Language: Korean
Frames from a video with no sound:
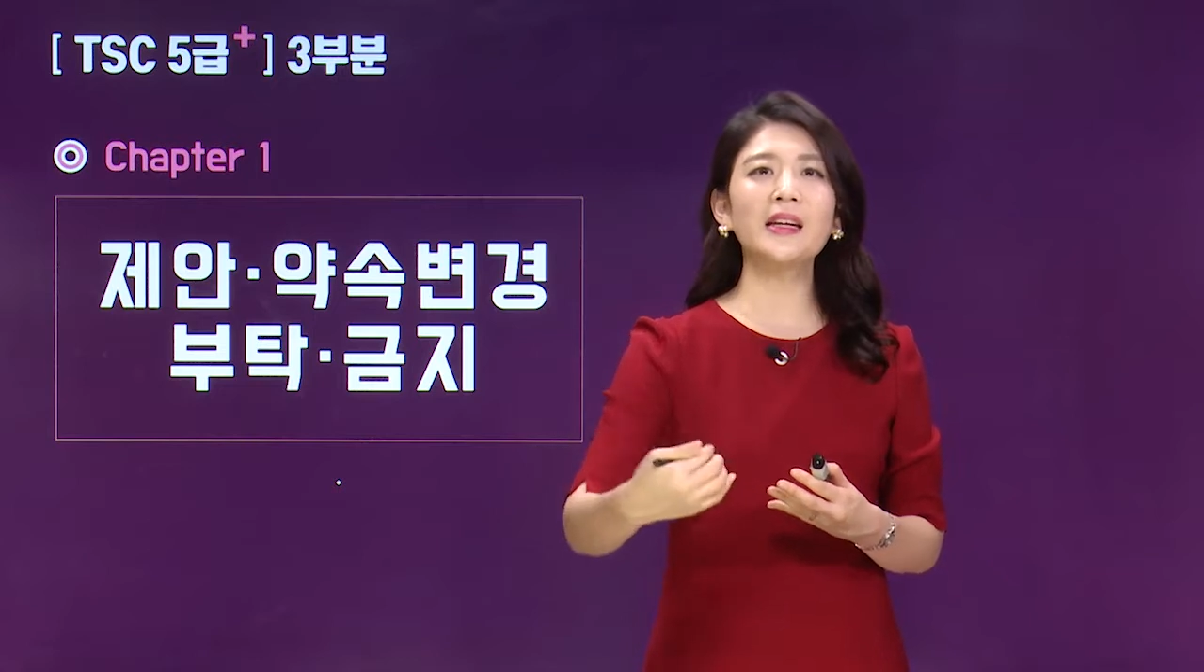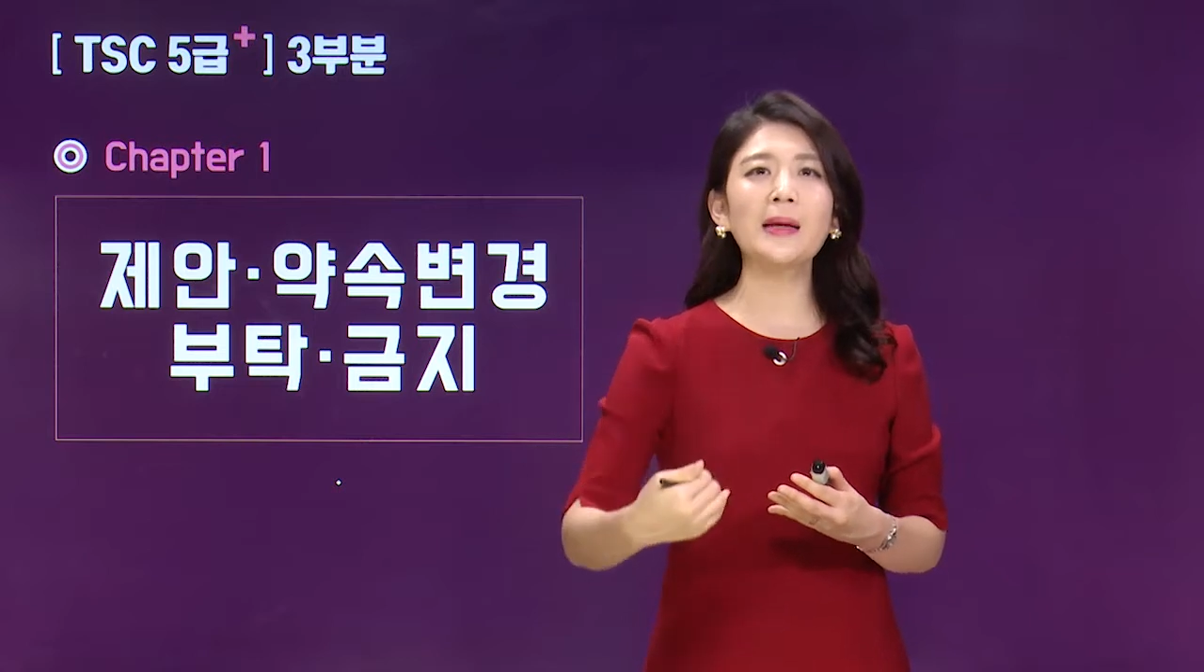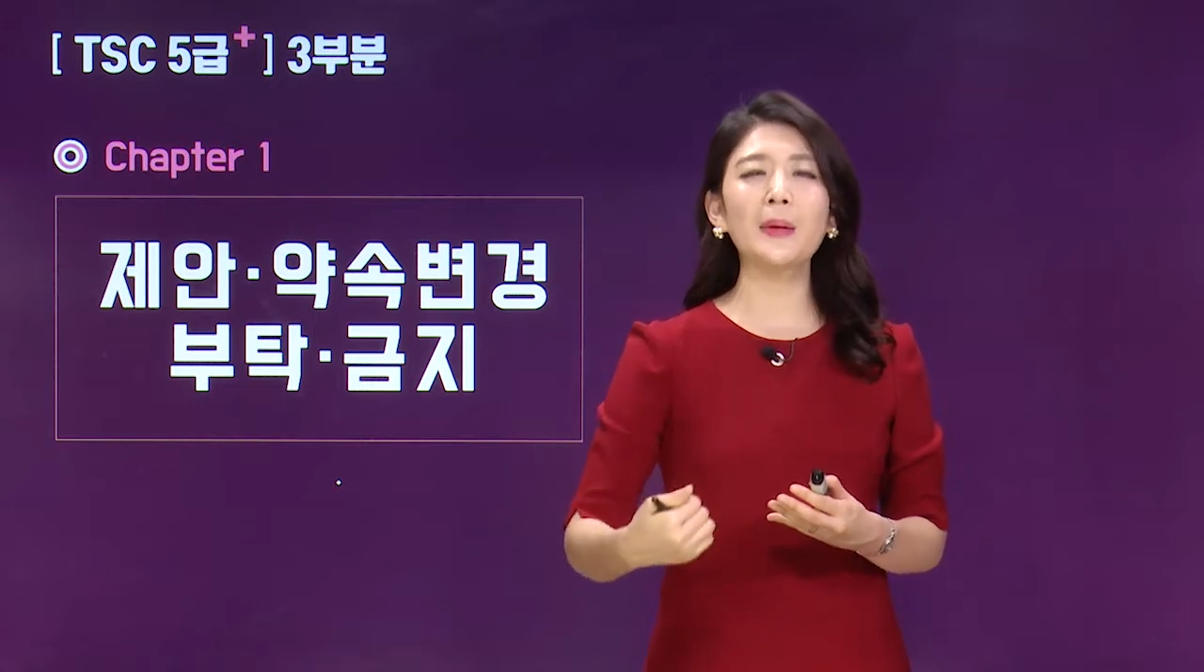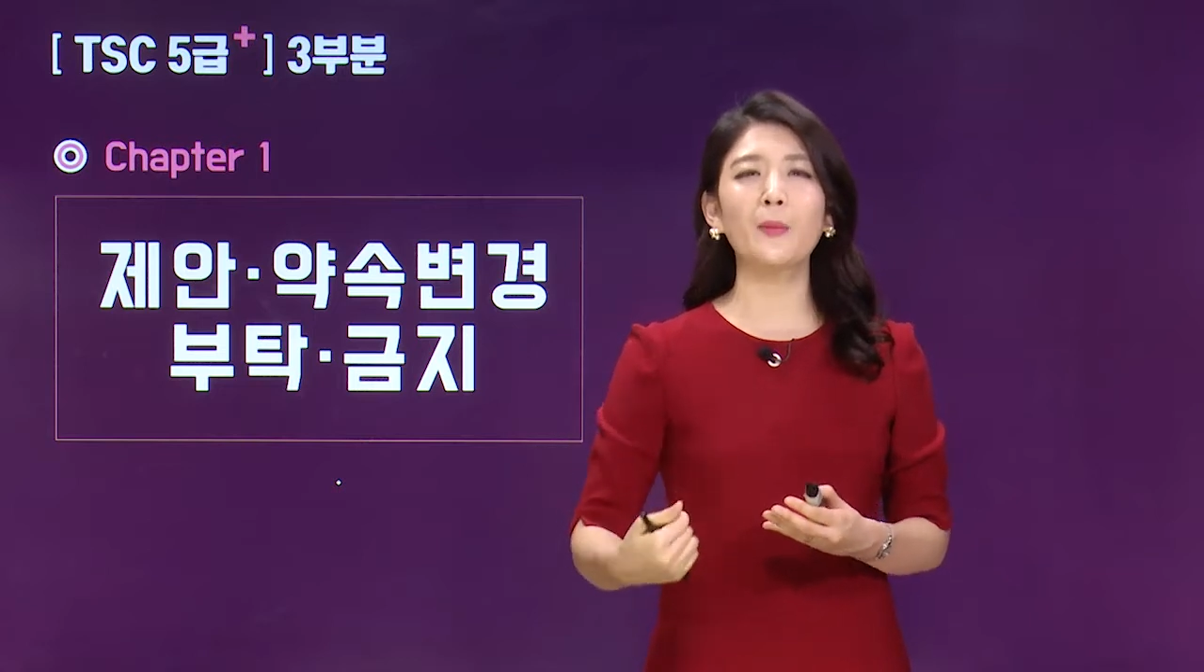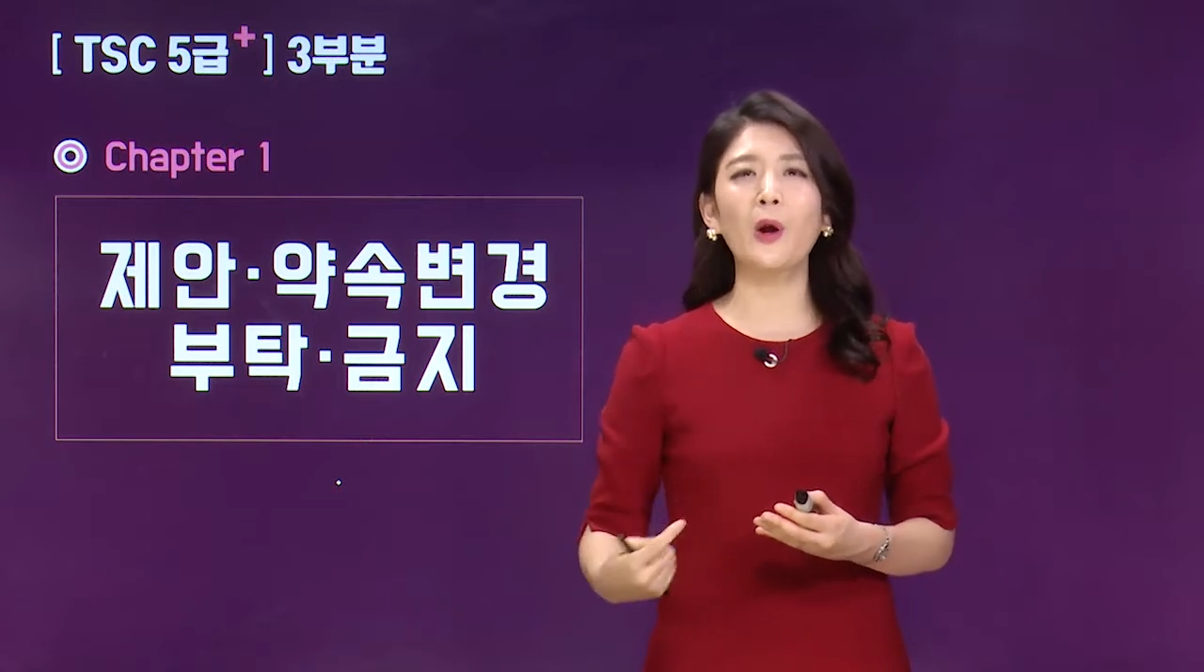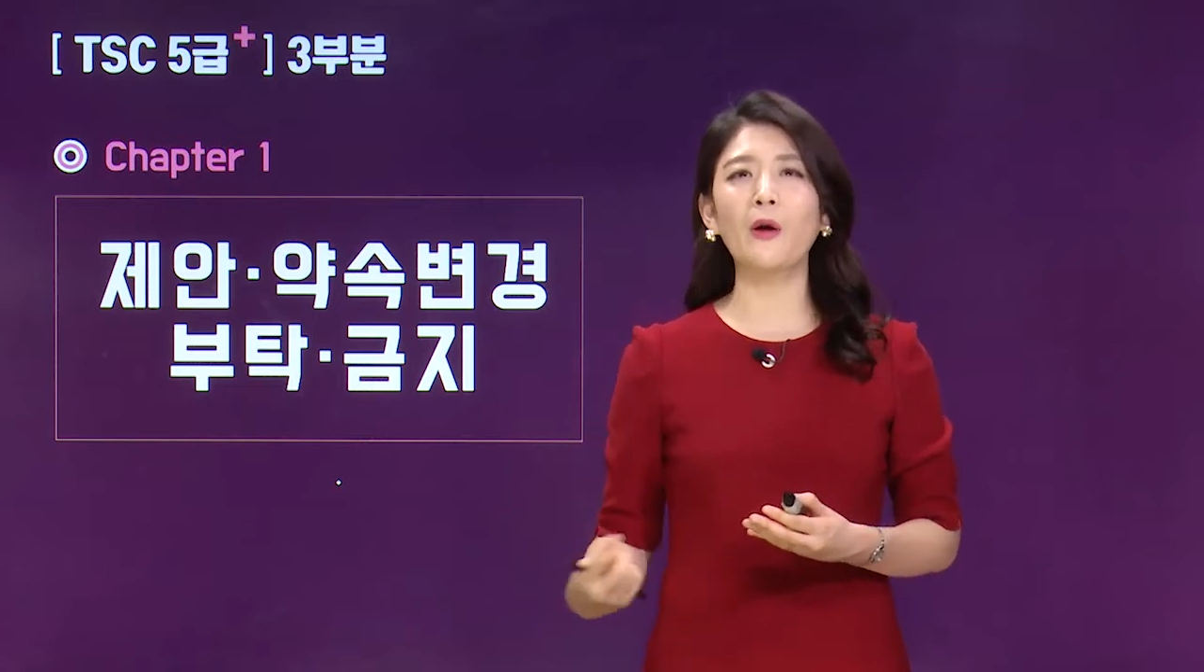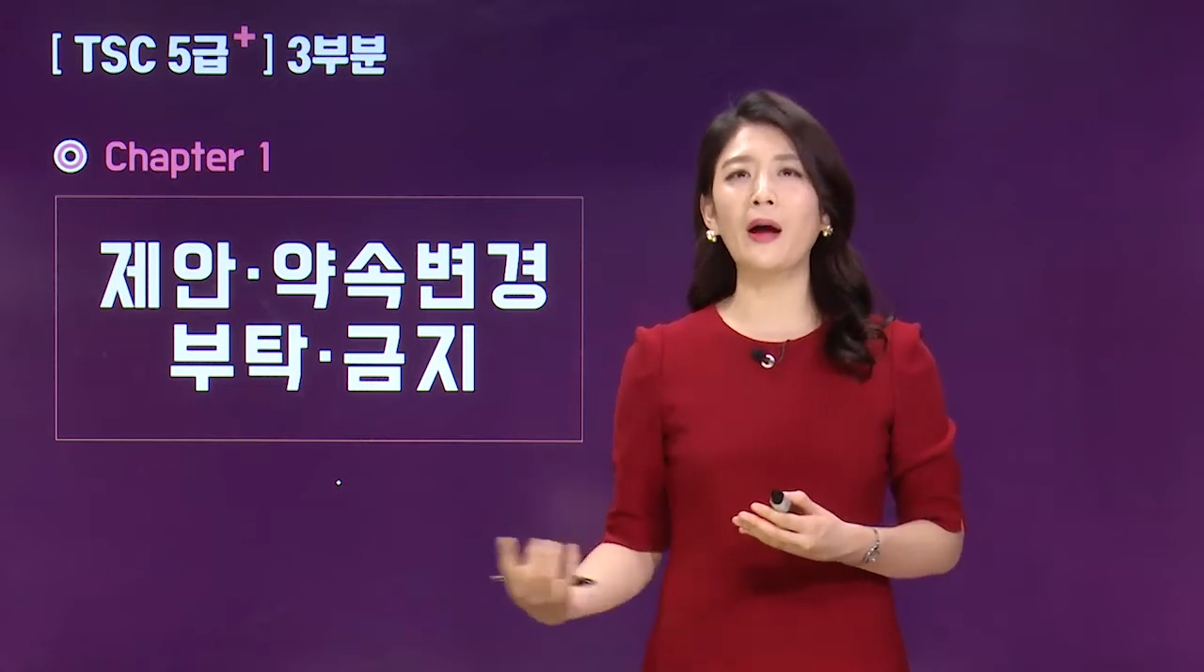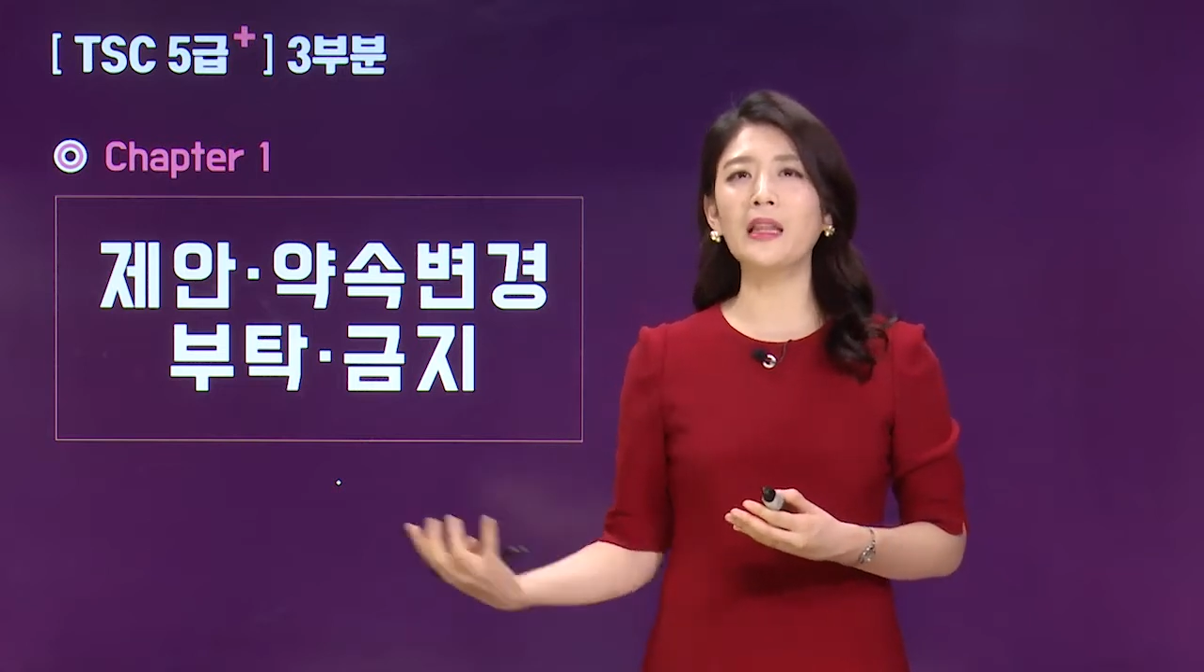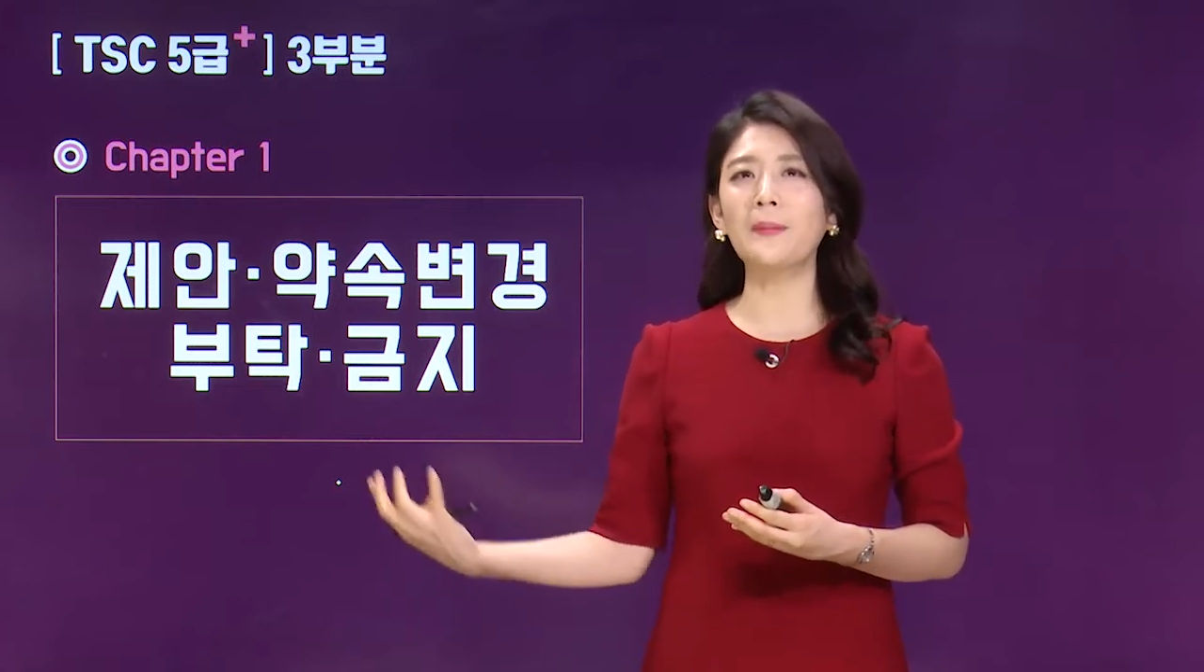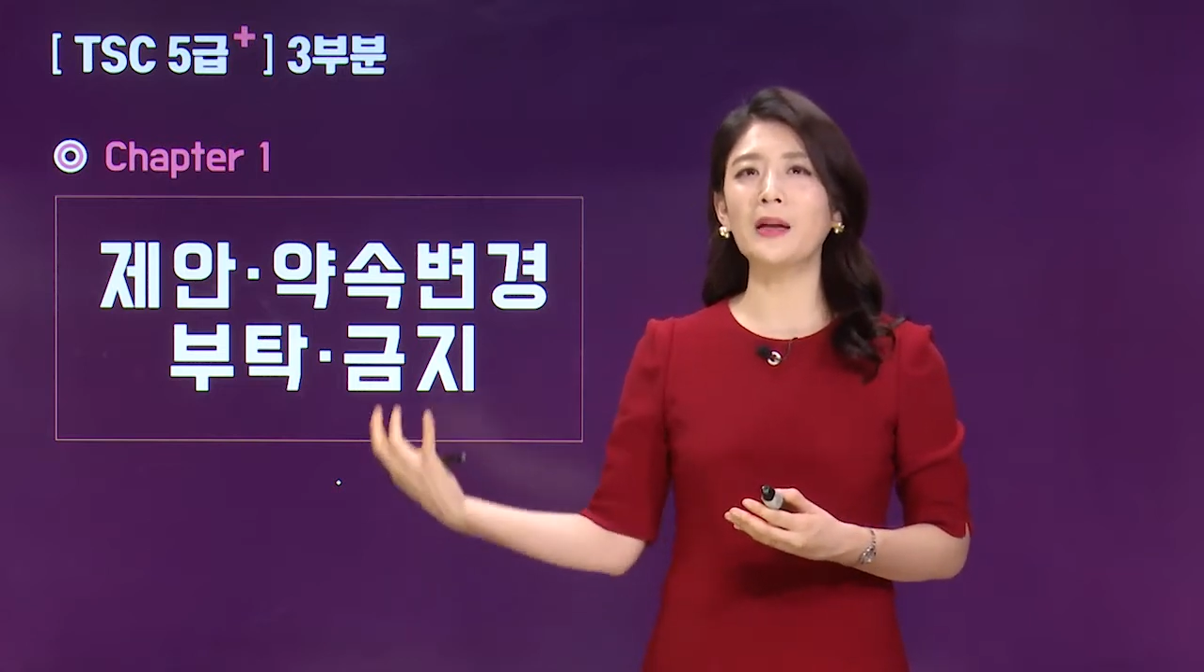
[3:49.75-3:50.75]
사람이
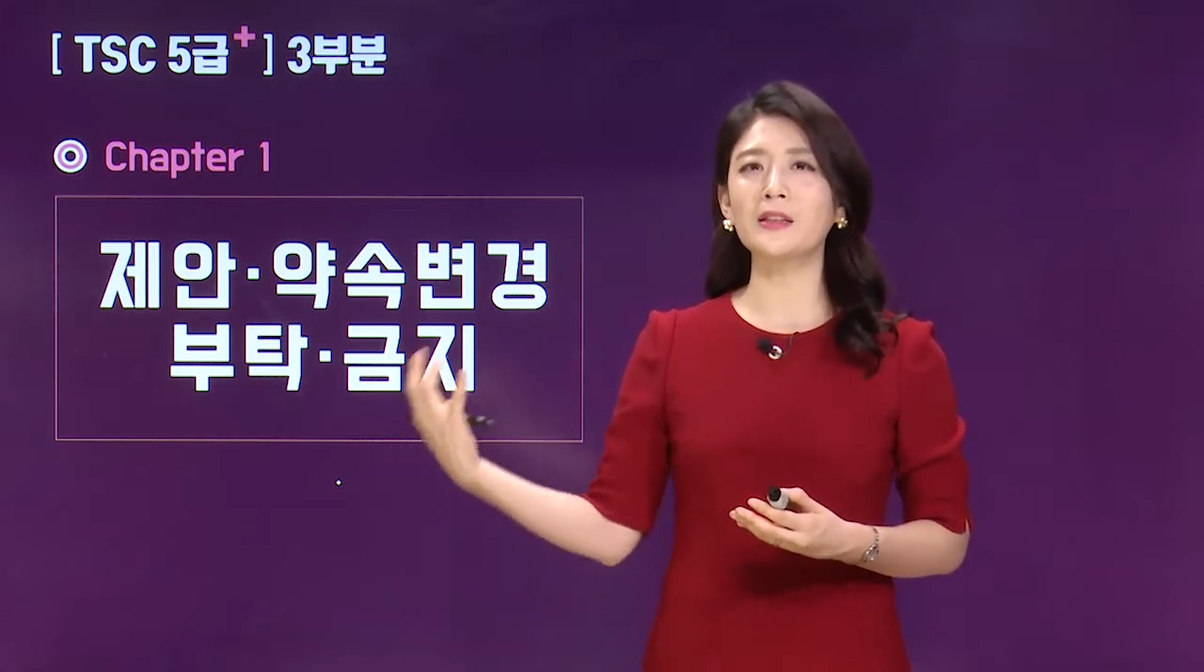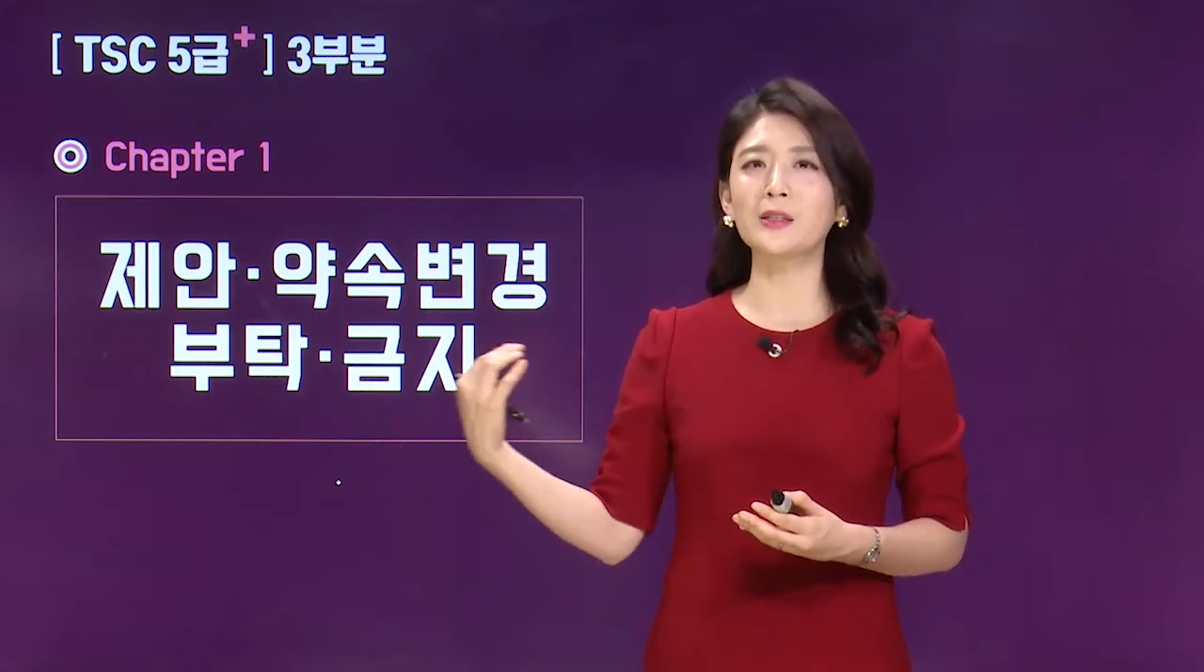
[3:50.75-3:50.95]
뭐라고 하는 말을